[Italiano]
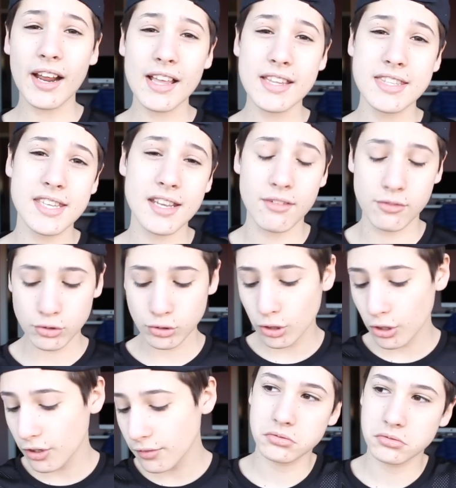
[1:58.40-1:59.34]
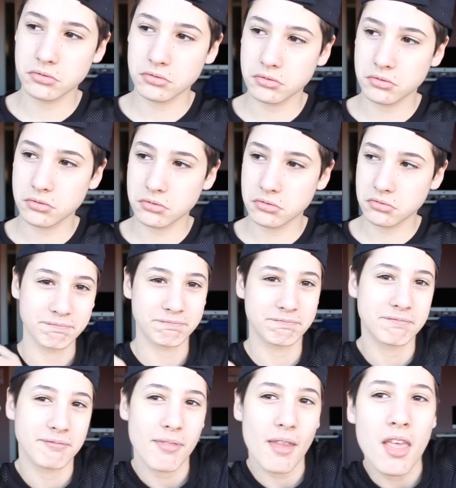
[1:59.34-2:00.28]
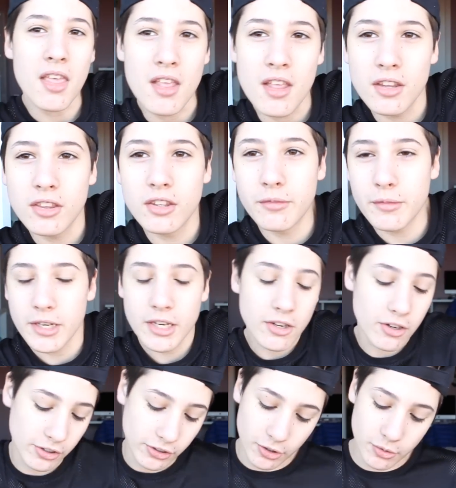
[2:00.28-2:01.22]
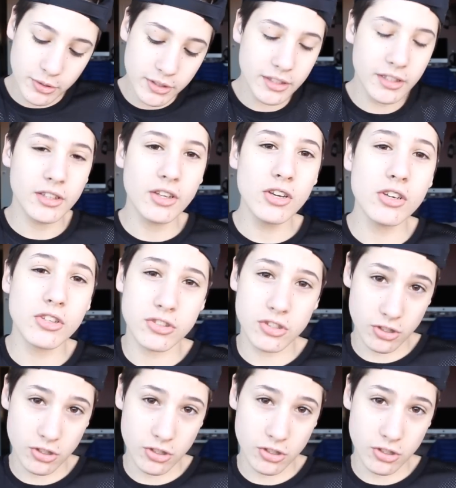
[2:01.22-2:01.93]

ragazzi hai avuto? Non mi ricordo quindi non lo